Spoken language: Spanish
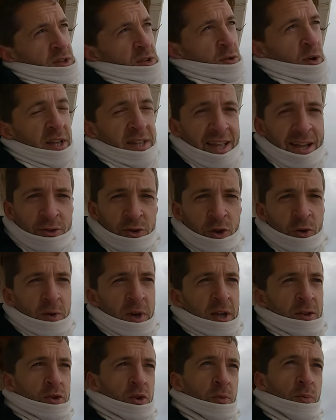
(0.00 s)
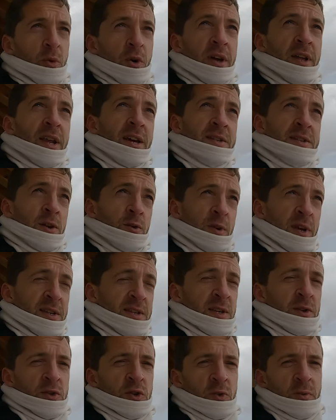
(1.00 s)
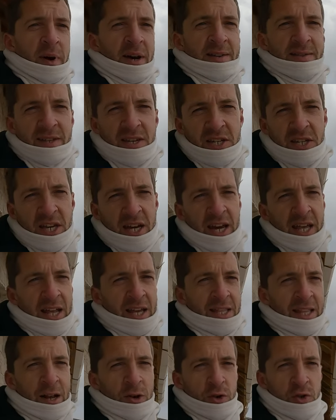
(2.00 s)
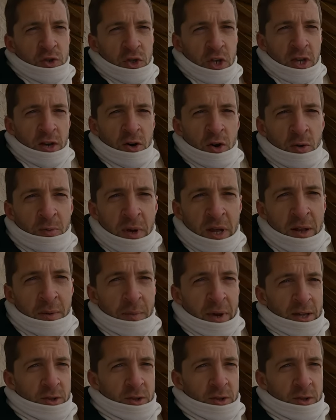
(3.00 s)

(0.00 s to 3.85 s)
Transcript: si no hay tanto viento, pueden hacer un ascenso más y llegar hasta los 5.000